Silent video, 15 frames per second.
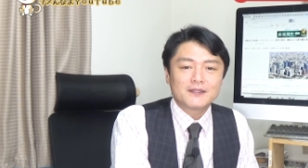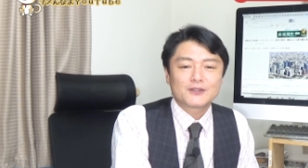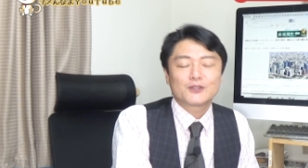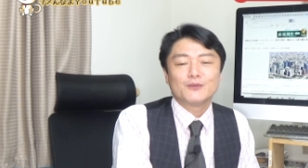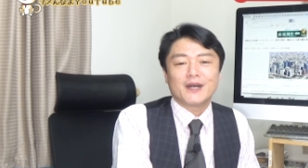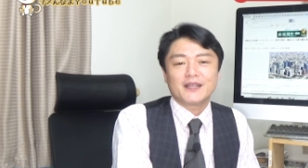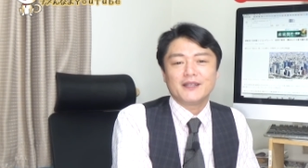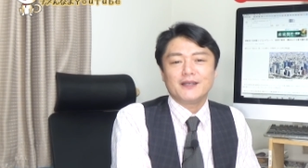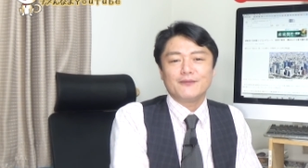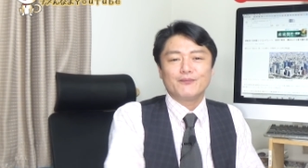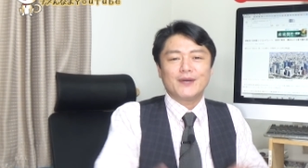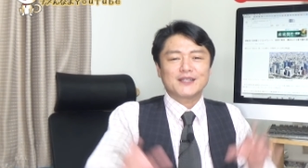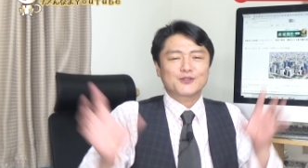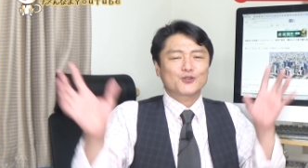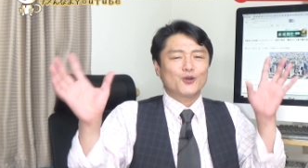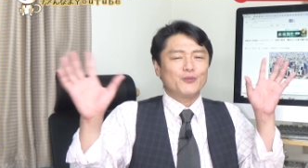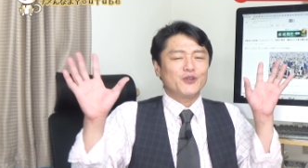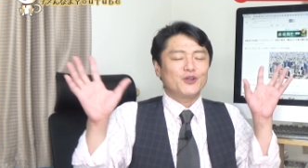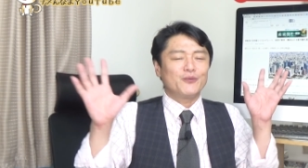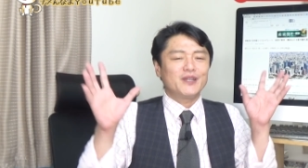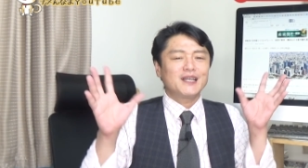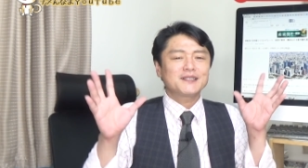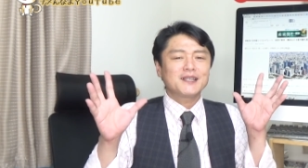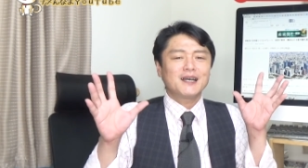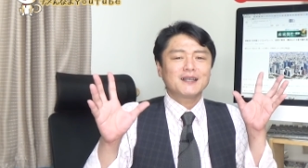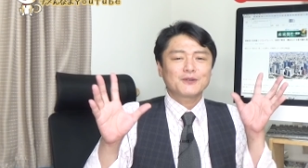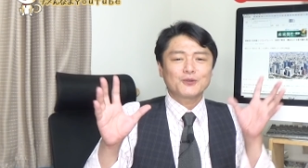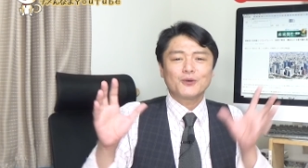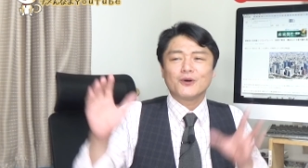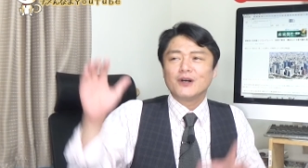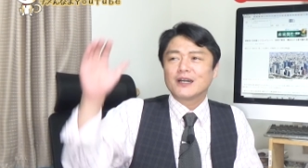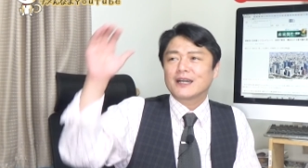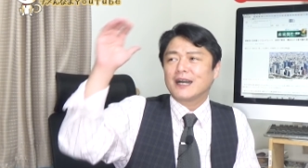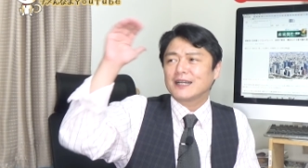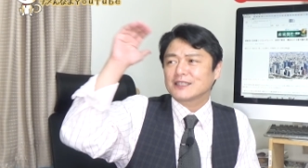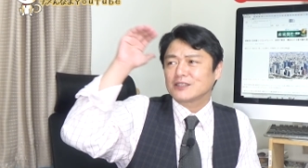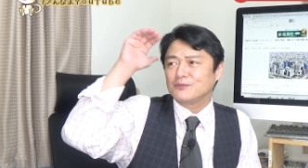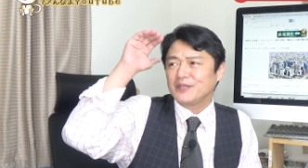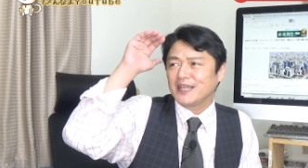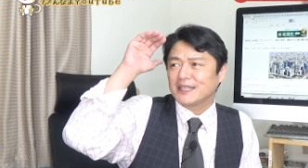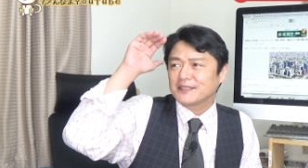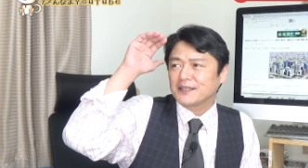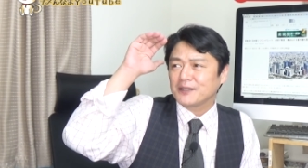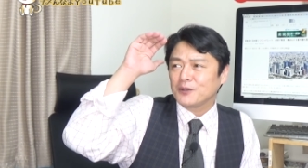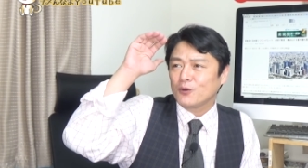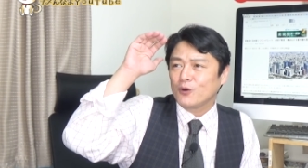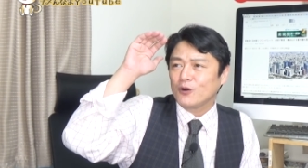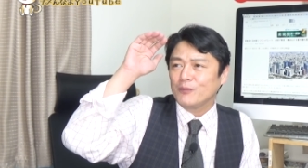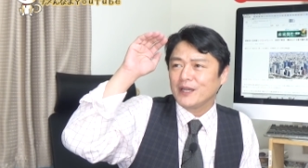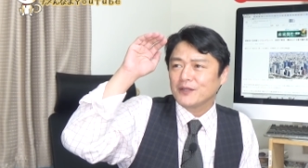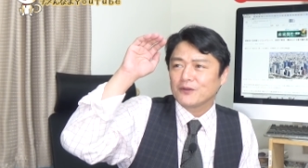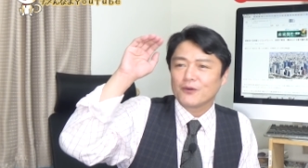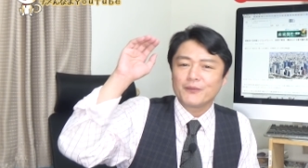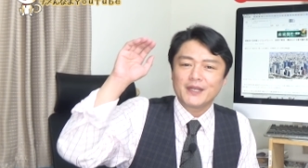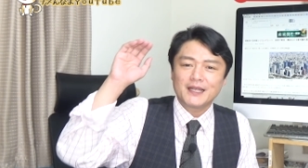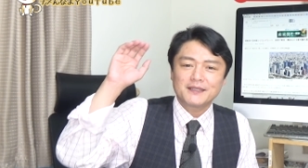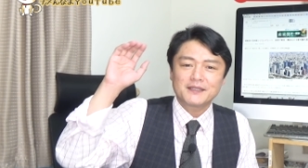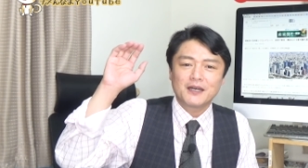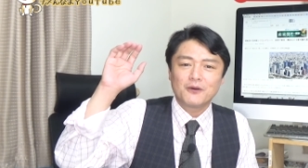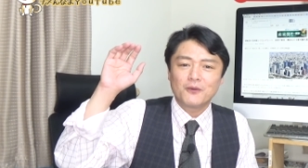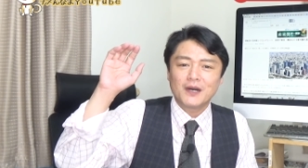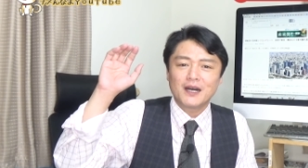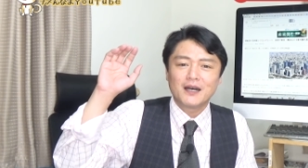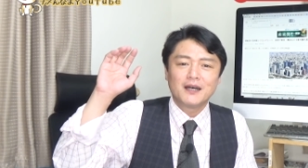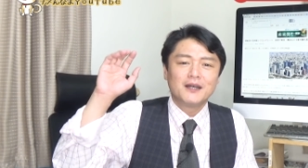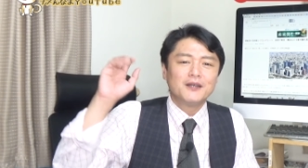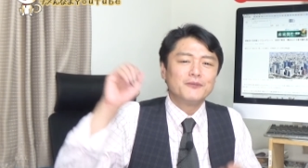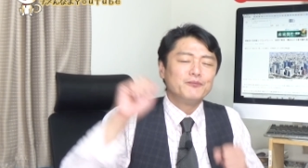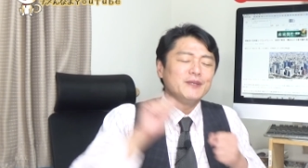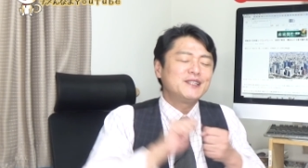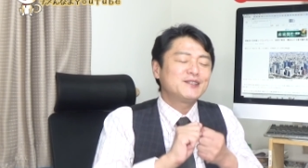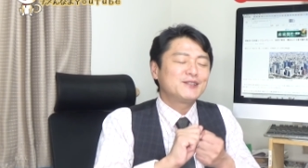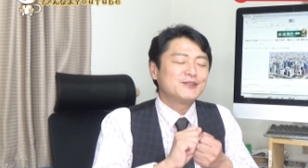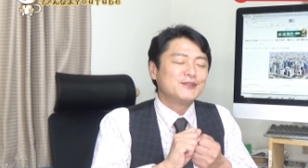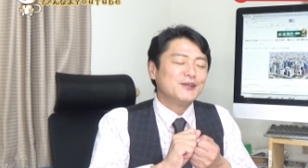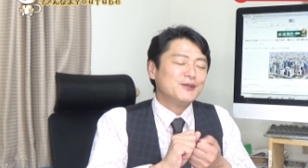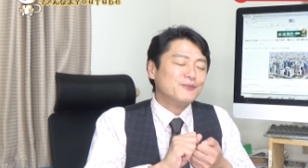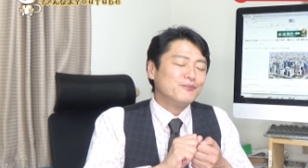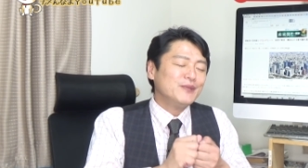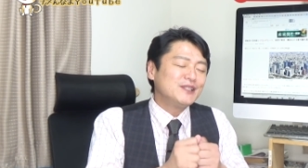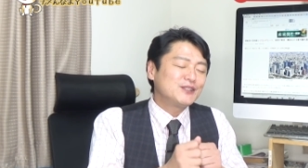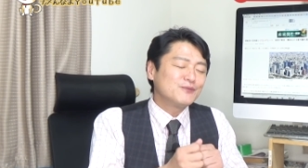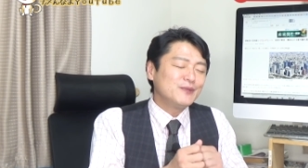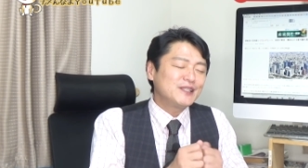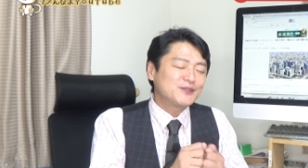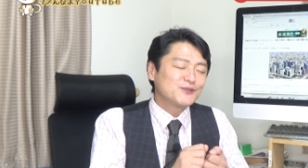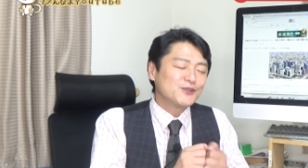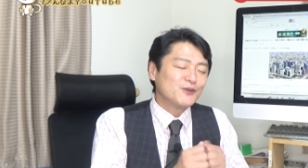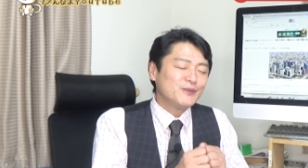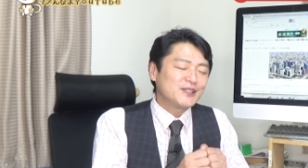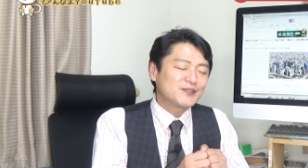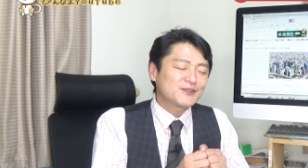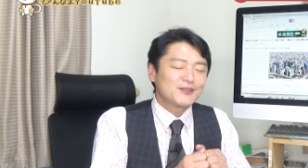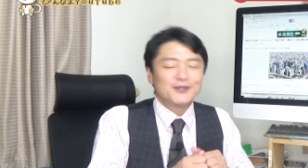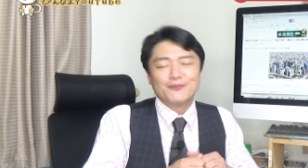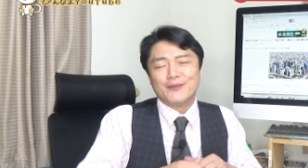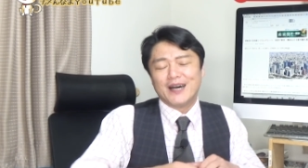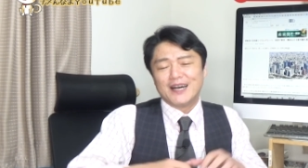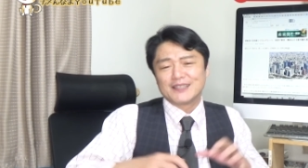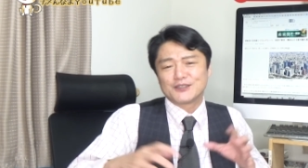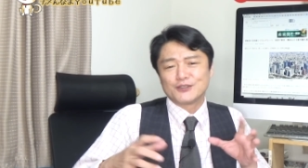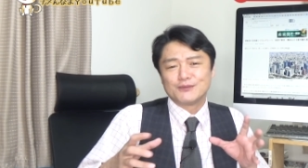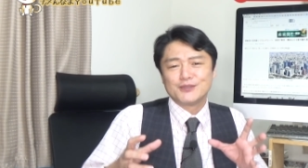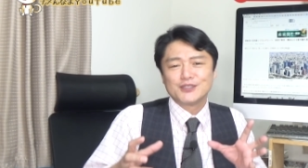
つまりマスコミの皆さんと霞が関方面の皆さんは密密密の密まあズ